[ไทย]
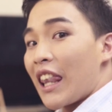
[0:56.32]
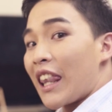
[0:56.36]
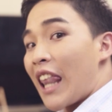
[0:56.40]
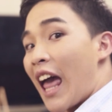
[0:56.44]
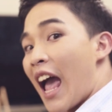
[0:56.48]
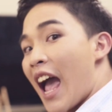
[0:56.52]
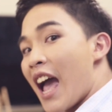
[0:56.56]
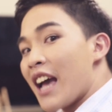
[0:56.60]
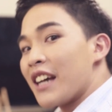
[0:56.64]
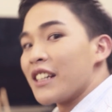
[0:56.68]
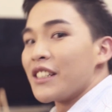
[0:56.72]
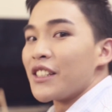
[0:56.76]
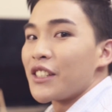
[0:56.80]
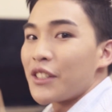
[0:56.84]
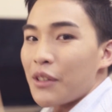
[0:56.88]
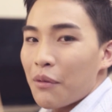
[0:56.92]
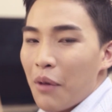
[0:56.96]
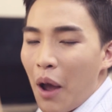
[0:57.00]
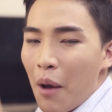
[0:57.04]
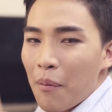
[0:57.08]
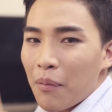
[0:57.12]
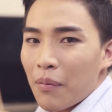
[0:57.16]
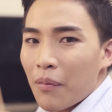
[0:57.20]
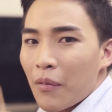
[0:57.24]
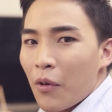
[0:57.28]
และสำห
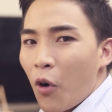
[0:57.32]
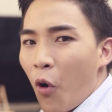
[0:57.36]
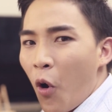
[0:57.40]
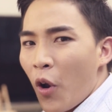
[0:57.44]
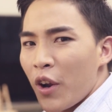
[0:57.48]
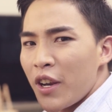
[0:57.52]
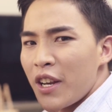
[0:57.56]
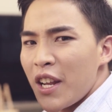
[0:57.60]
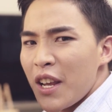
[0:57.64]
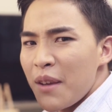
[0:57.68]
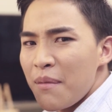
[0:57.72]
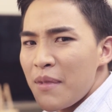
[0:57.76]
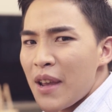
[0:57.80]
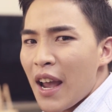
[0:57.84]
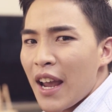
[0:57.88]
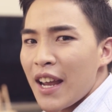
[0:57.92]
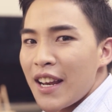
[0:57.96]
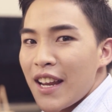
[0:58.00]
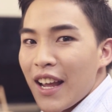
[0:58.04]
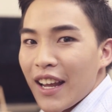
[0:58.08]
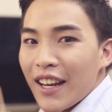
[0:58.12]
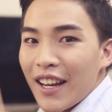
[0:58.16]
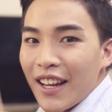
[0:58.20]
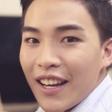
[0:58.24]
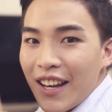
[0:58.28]
รับคนที่มีไอ
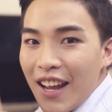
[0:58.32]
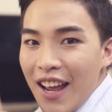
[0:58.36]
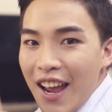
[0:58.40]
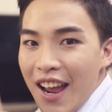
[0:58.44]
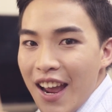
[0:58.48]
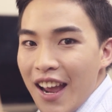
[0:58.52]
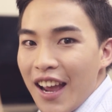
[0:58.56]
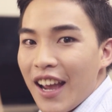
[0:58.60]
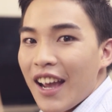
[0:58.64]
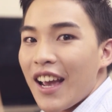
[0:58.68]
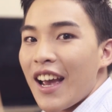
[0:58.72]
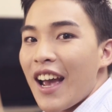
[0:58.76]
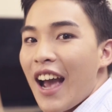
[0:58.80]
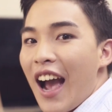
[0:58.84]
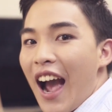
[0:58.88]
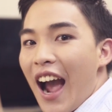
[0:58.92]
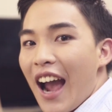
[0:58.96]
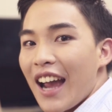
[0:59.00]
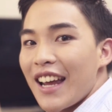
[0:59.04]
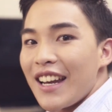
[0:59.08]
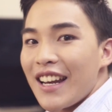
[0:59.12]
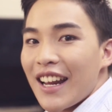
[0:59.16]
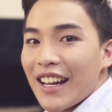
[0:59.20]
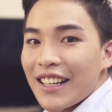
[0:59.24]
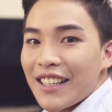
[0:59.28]
เดียดีๆ ไอ
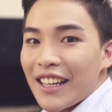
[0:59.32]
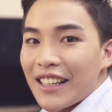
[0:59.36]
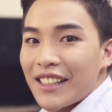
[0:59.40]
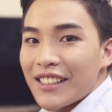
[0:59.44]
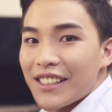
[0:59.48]
เดีย